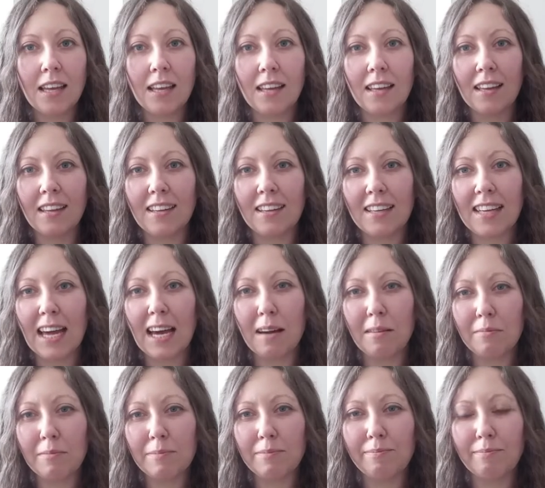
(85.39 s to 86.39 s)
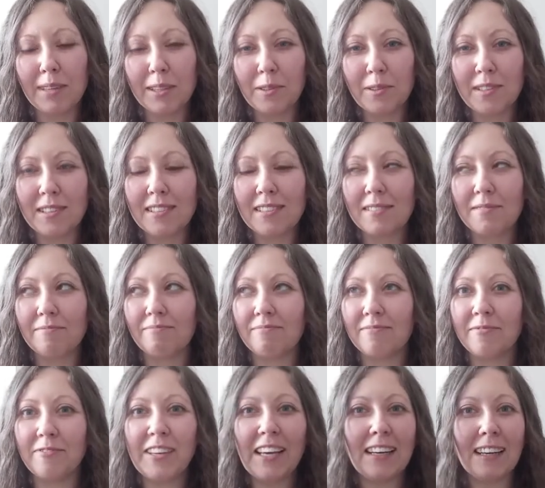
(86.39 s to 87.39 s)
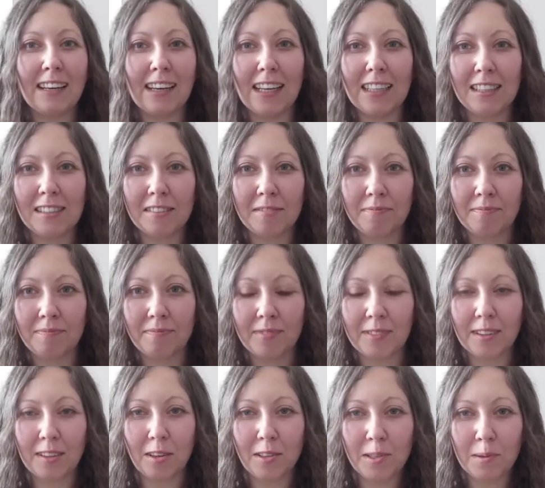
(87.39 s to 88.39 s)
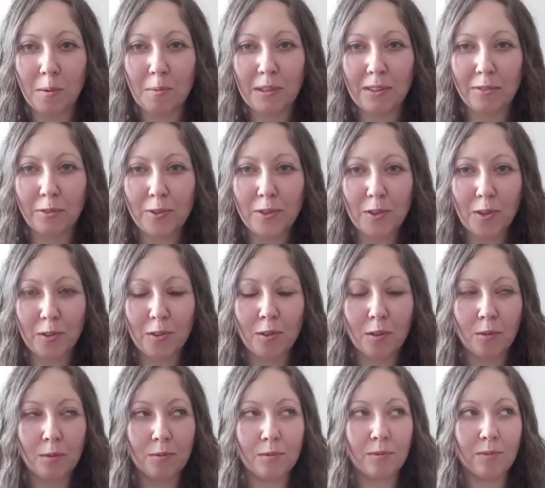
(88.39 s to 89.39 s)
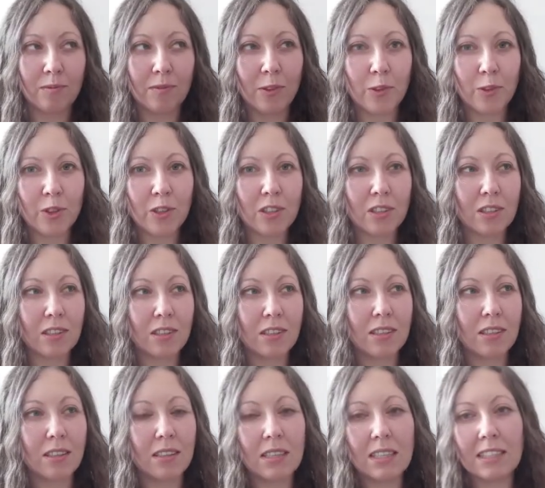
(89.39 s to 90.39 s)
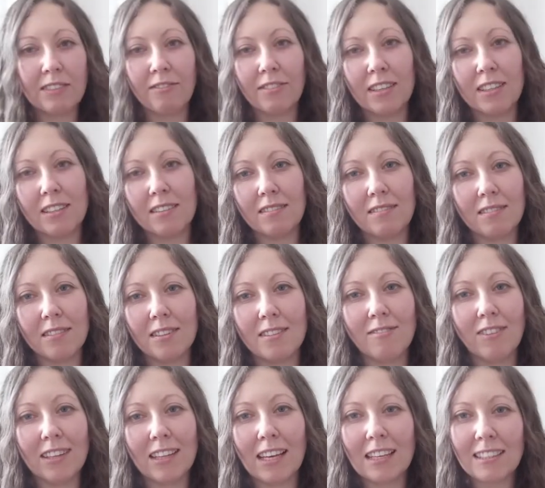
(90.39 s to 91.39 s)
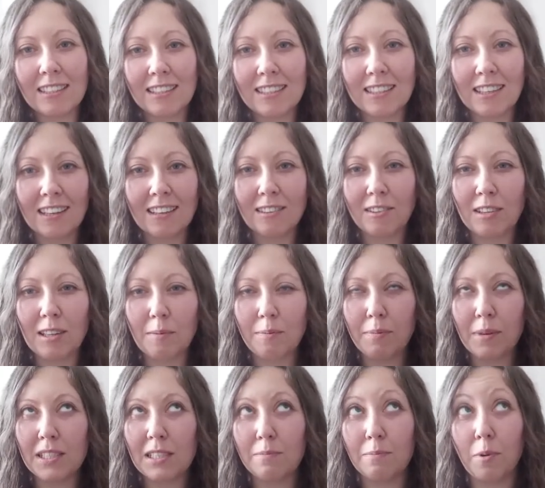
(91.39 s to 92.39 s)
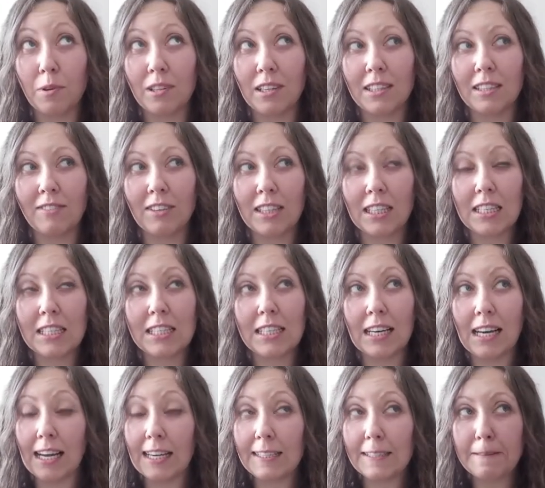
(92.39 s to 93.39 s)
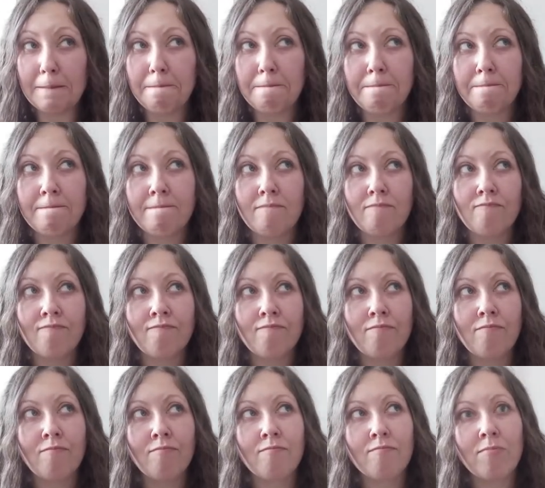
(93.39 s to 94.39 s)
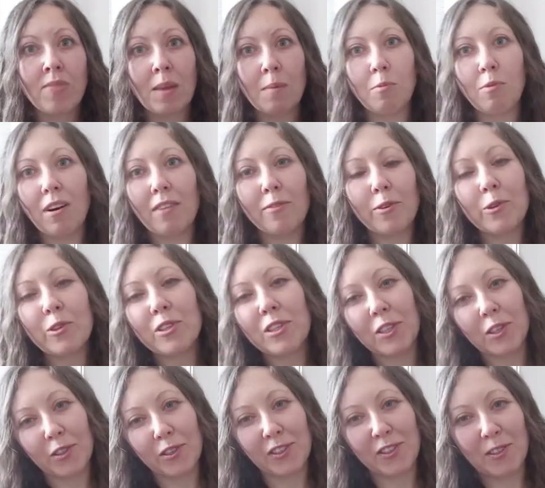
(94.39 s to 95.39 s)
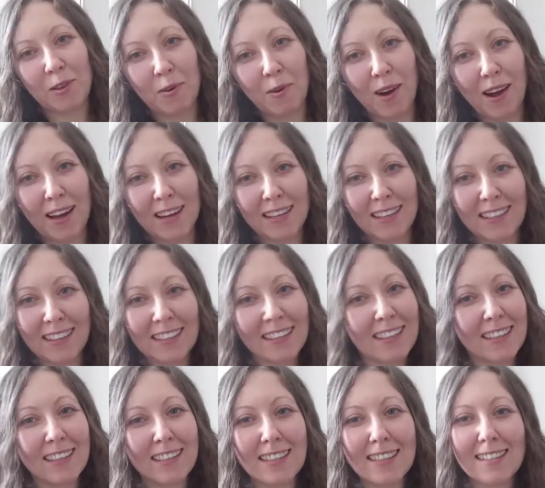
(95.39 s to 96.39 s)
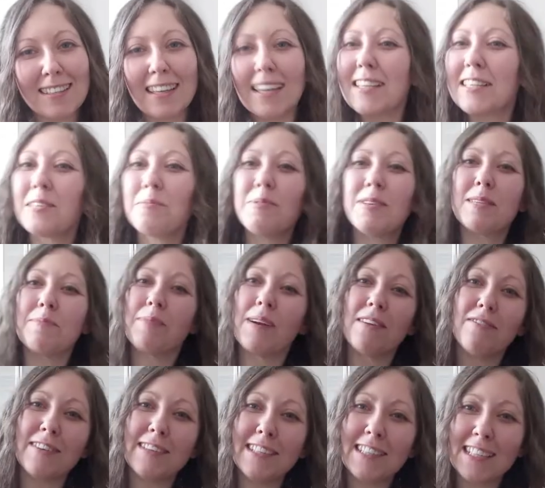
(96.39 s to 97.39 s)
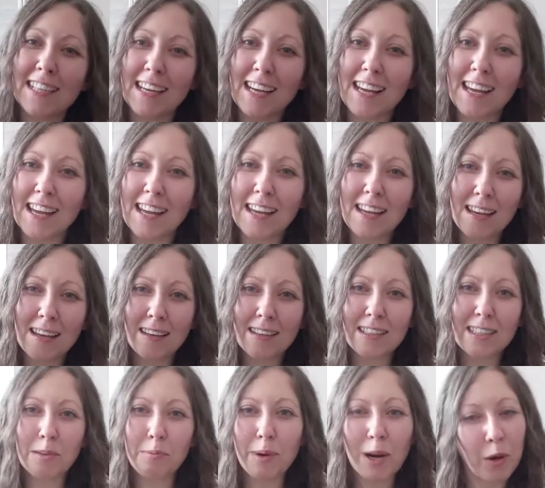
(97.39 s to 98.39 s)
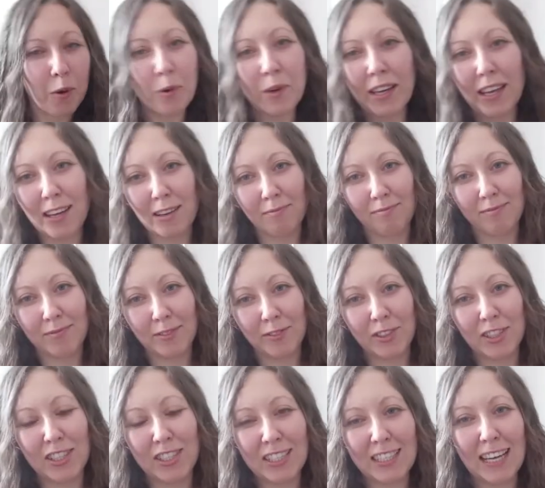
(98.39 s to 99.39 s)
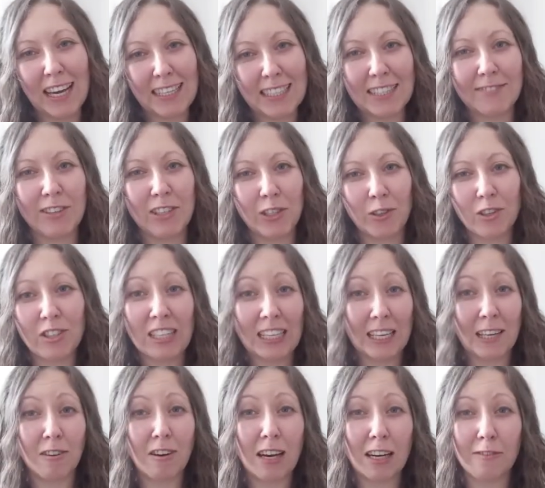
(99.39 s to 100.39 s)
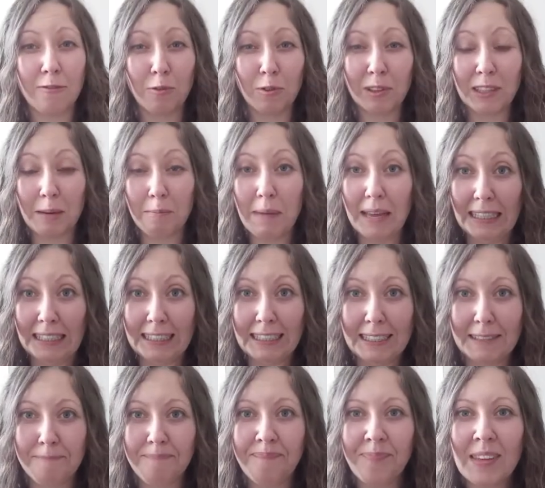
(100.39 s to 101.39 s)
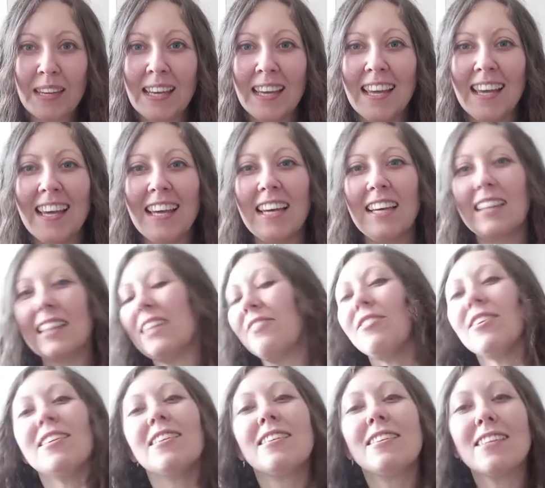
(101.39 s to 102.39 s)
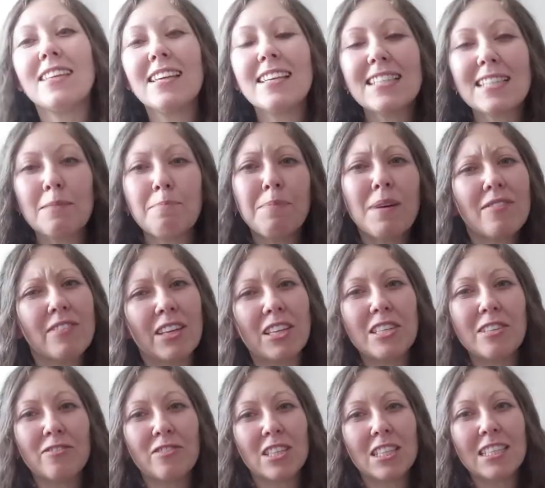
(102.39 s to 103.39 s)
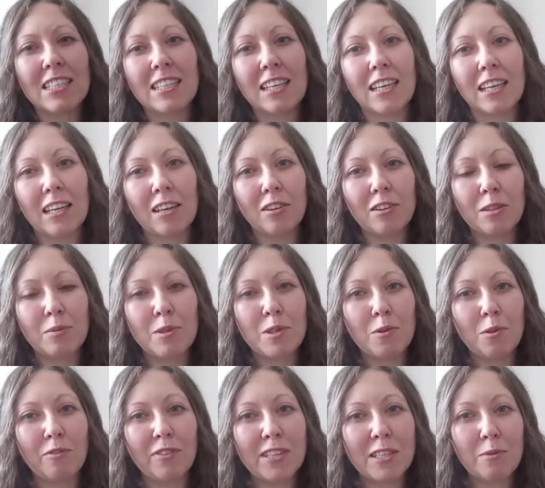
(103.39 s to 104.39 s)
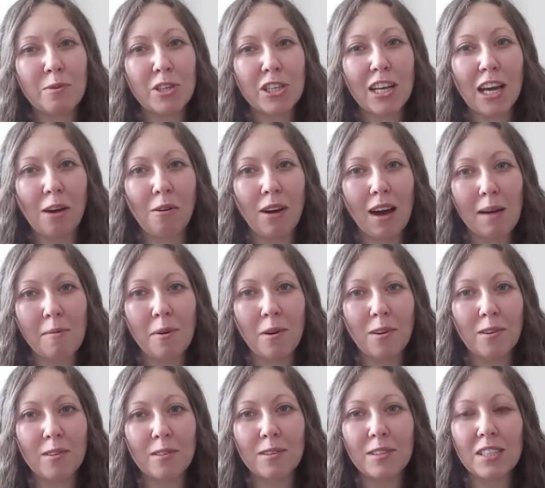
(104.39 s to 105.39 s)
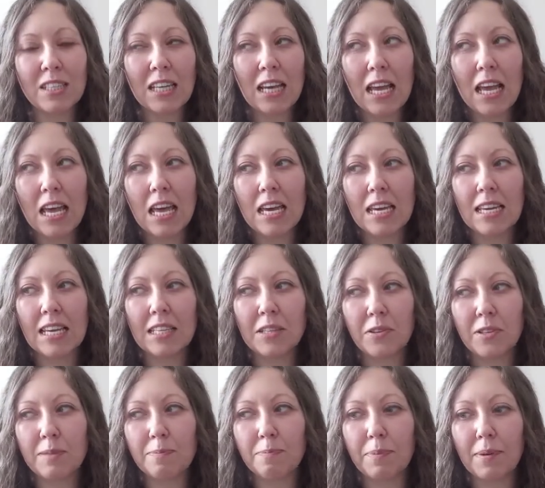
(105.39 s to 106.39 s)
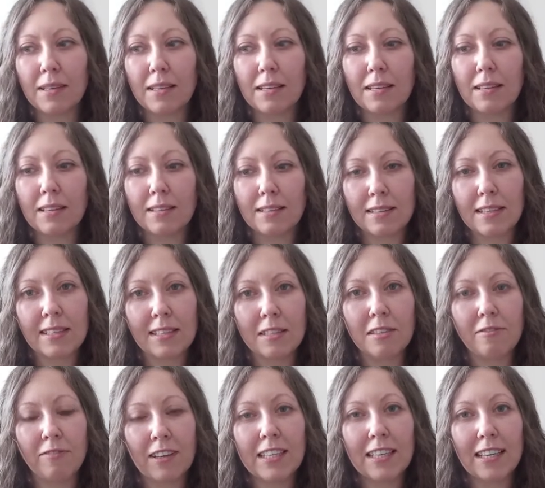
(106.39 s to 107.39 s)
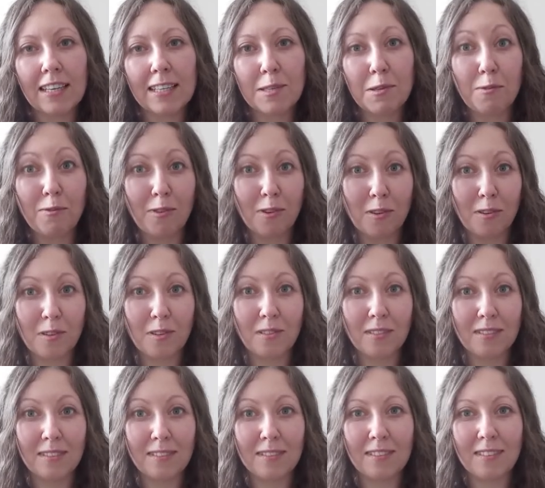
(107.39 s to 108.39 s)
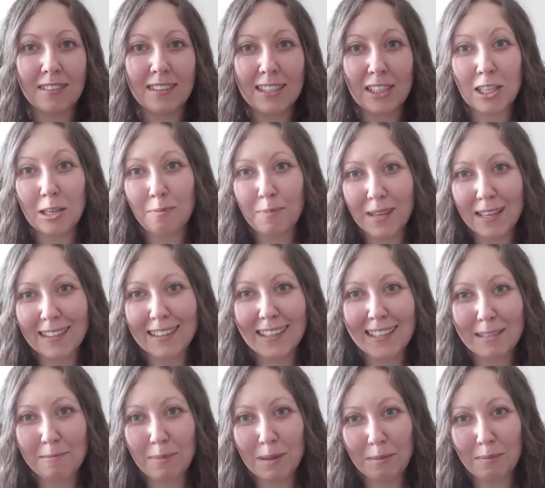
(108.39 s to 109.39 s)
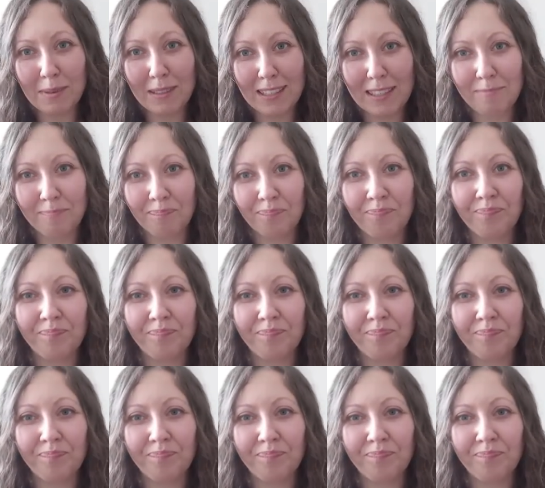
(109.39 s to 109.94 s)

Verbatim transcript: Y, ja, będąc wiele lat osobą nawróconą, już 12, y, to nawet będzie ponad 12 lat, byłam w różnych kościołach i zdaję sobie sprawę, że, że brakuje w chrześcijaństwie czegoś takiego jak fundamenty. Nawet nie jestem pewna, czy wcześniej o tym słowie słyszałam, choć jest to y, zdecydowanie słowo zaczerpnięte z Biblii,